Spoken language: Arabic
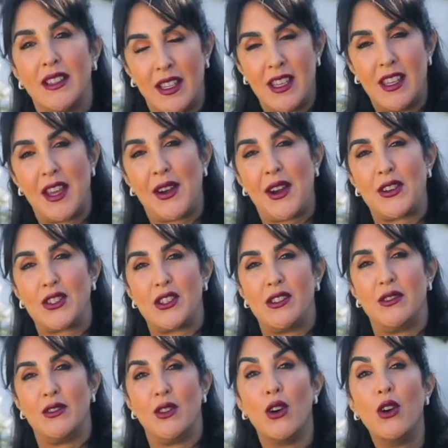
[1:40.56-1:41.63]
هي الراجل
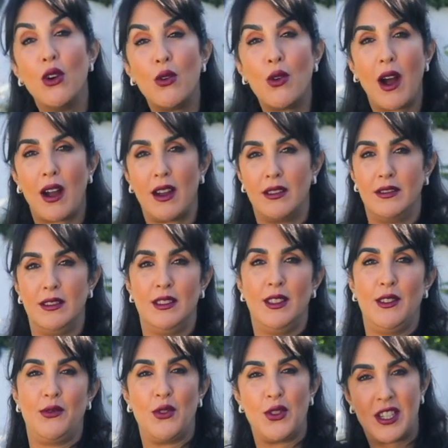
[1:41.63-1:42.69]
هو
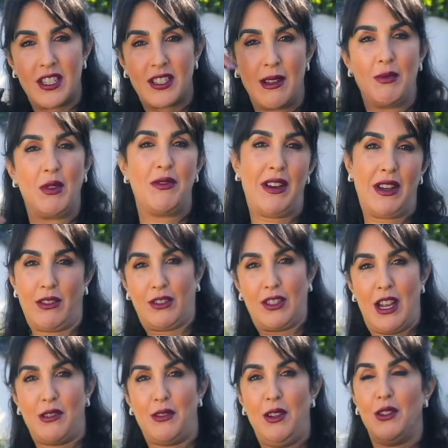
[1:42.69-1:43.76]
في لو سيستيم دو فالور
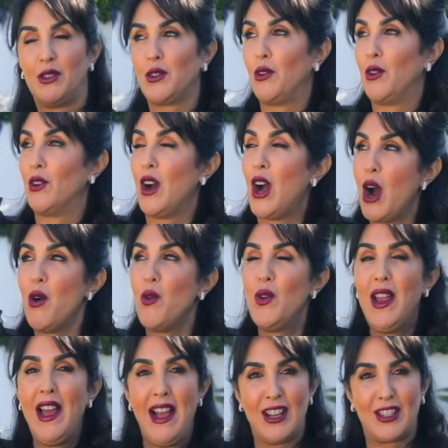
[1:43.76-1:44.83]
ديالو عنده
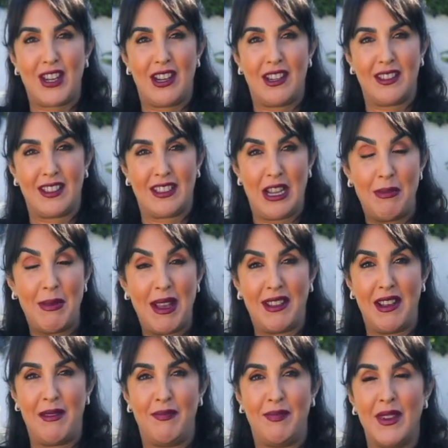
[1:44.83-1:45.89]
اول حاجه سي
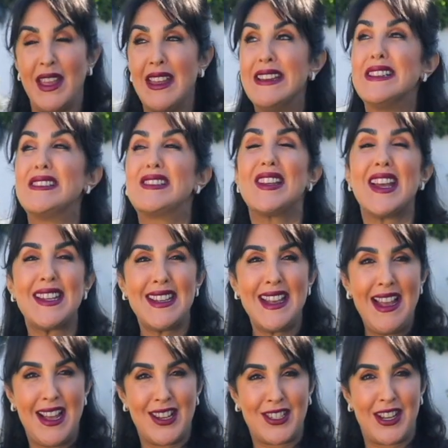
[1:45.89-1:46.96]
المدام ثاني
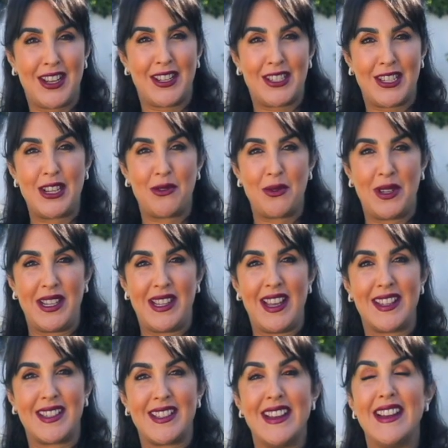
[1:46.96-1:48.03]
حاجه سي
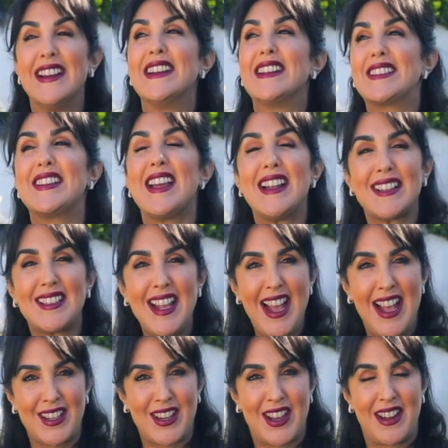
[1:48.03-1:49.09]
الوليدات ثالث
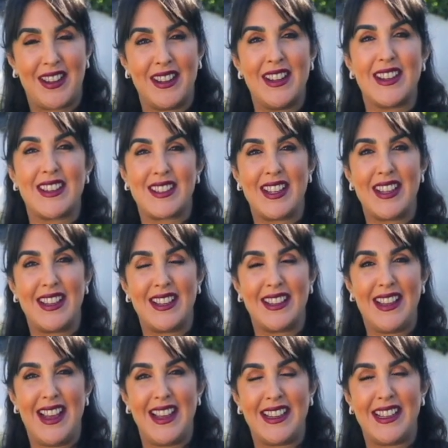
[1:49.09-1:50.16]
حاجه سي
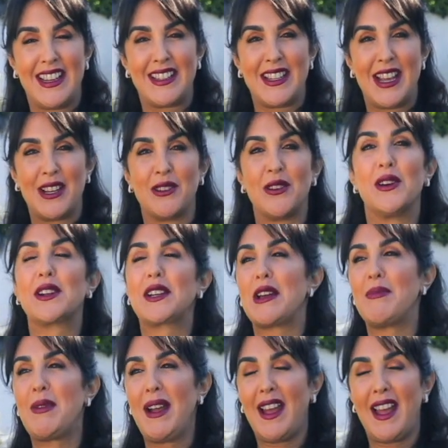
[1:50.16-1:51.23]
العائله ديالو
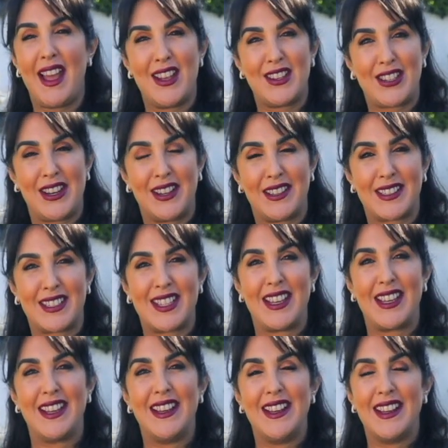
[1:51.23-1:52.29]
الرابع حاجه
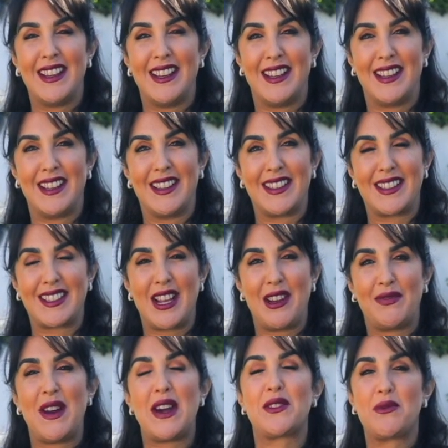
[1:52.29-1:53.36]
سي آه،
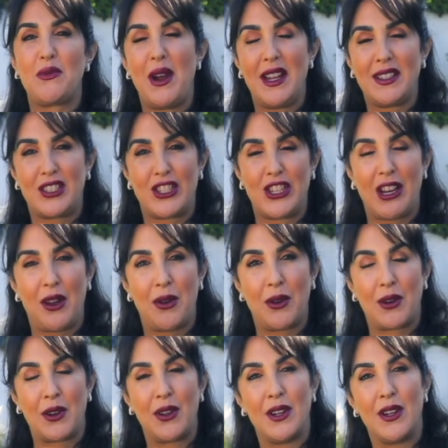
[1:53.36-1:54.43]
السفر وعاد شي
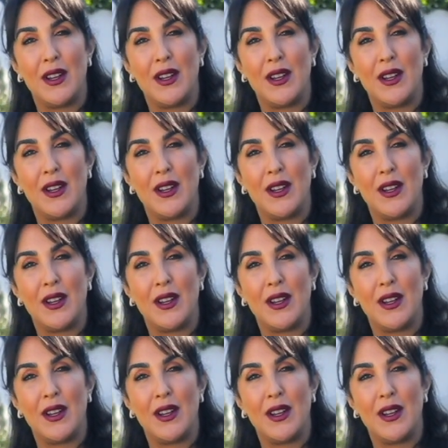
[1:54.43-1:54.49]
الاخر